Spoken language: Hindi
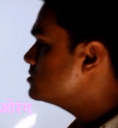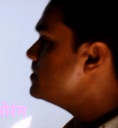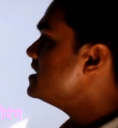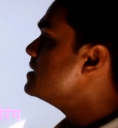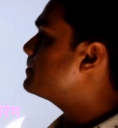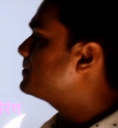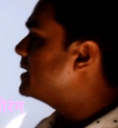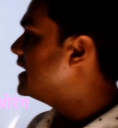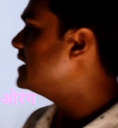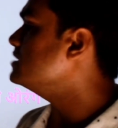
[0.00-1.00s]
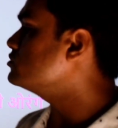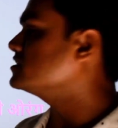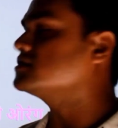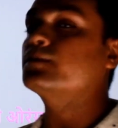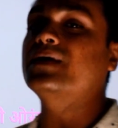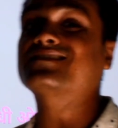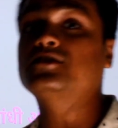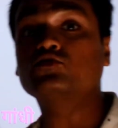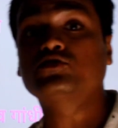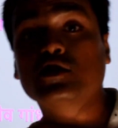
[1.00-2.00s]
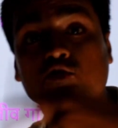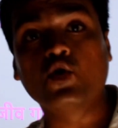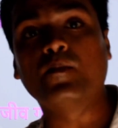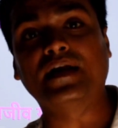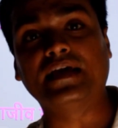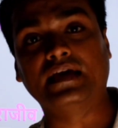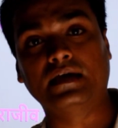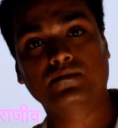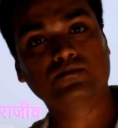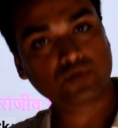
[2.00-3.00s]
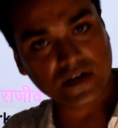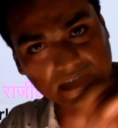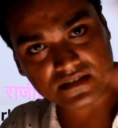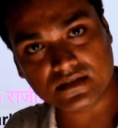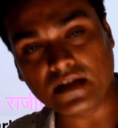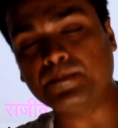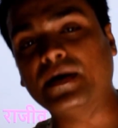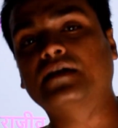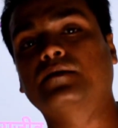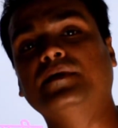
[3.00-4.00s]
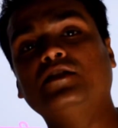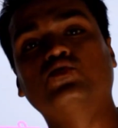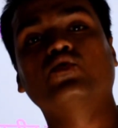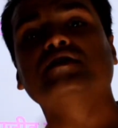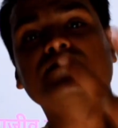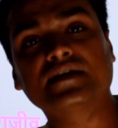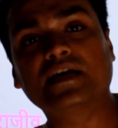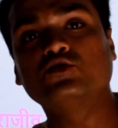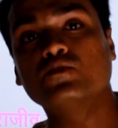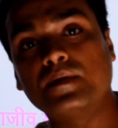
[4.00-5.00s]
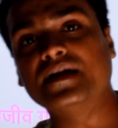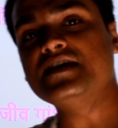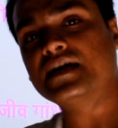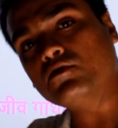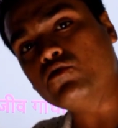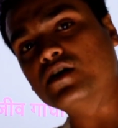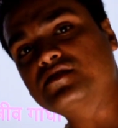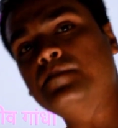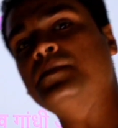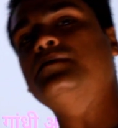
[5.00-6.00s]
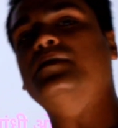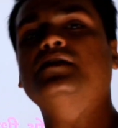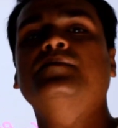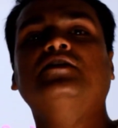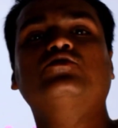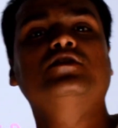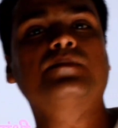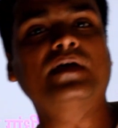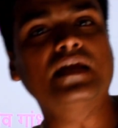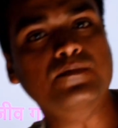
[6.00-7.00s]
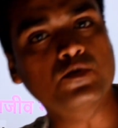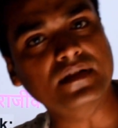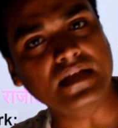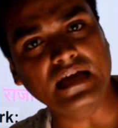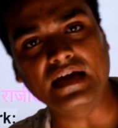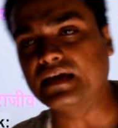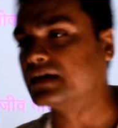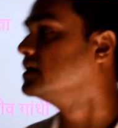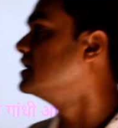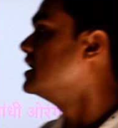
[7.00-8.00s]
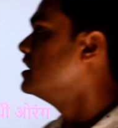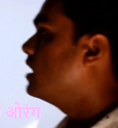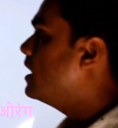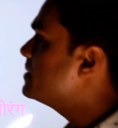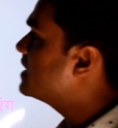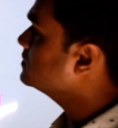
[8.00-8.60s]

इसमें पहले जो नेशनल पार्क थे उससे दो बड़े हैं पूरे नेशनल पार्क में दो की संख्या जो बड़ी है ना वो असम में ही बड़ी है मैंने थोड़ी देर पहले आपको बताया है अब